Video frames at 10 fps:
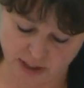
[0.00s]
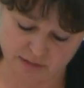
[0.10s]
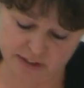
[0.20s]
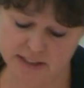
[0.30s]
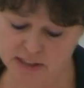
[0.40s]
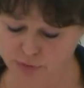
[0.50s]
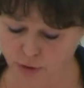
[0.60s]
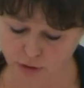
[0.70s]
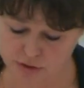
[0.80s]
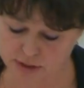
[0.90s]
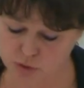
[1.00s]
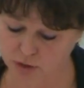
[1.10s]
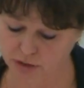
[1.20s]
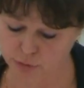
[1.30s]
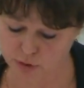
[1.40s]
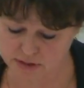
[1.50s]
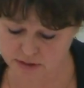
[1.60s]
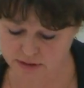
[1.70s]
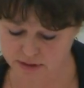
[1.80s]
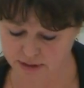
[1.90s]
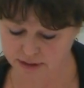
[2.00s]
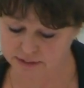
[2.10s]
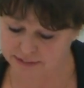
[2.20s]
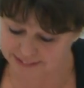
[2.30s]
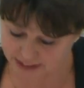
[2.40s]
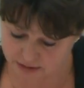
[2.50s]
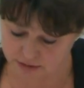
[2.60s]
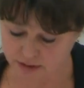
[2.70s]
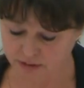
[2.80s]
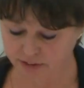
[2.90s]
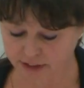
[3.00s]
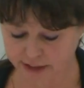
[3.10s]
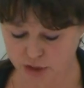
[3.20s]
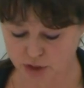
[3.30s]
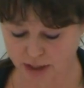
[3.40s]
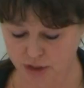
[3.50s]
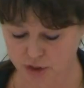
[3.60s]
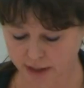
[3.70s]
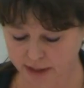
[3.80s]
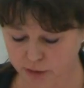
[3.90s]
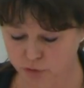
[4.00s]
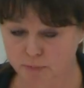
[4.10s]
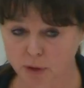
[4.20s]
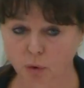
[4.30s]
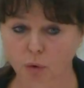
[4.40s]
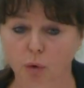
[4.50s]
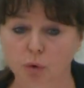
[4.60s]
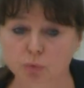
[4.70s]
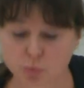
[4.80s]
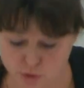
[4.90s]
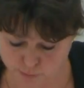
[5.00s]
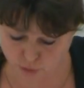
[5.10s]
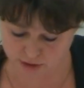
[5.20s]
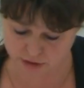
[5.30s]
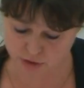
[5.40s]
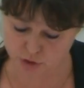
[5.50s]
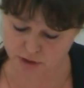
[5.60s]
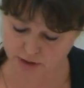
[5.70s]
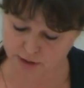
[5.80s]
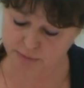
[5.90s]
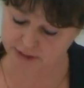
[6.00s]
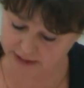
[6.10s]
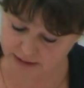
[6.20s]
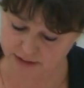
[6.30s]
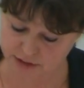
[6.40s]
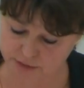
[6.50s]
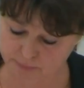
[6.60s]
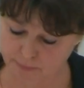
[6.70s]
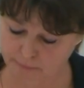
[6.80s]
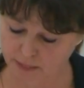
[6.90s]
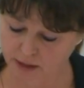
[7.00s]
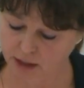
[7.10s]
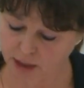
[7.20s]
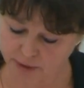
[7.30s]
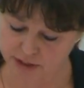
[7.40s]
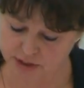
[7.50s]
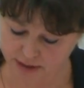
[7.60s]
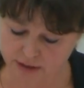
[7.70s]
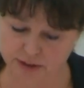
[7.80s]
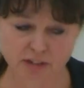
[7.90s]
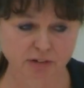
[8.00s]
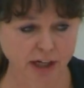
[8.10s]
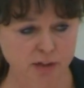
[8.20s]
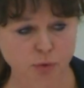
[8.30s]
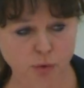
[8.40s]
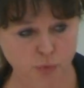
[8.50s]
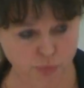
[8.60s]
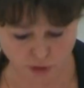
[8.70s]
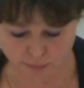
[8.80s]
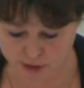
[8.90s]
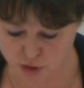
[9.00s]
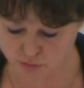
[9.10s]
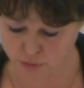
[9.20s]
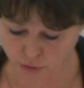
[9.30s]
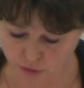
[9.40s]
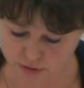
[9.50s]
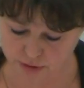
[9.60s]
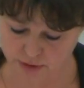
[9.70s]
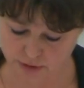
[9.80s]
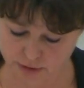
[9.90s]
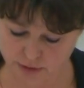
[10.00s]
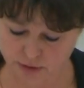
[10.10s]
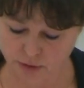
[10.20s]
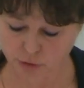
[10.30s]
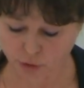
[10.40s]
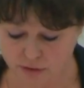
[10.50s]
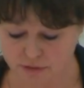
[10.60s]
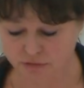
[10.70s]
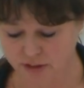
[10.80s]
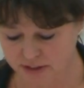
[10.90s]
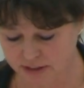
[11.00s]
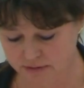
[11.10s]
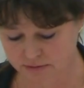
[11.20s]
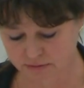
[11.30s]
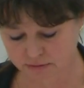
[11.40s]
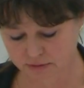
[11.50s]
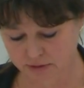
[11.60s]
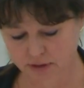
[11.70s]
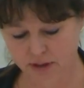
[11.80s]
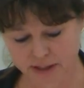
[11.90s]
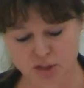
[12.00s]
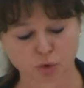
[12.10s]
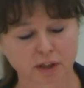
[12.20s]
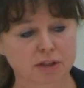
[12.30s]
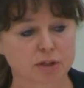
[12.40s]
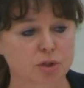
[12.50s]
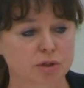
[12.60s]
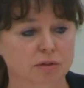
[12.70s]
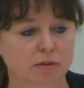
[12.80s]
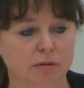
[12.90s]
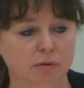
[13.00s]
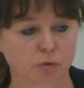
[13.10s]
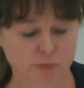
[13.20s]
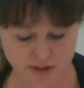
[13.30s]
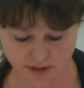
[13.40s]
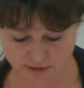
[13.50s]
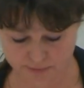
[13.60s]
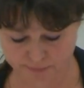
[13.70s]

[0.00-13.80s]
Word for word: Wenn diese Voraussetzungen erfüllt sind, dann wäre ein staatlicher Eingriff immer noch ordnungspolitisch bedenklich. Aber ich denke, in der Verantwortung für die Menschen vor Ort könnten wir diesen rein theoretisch noch mittragen.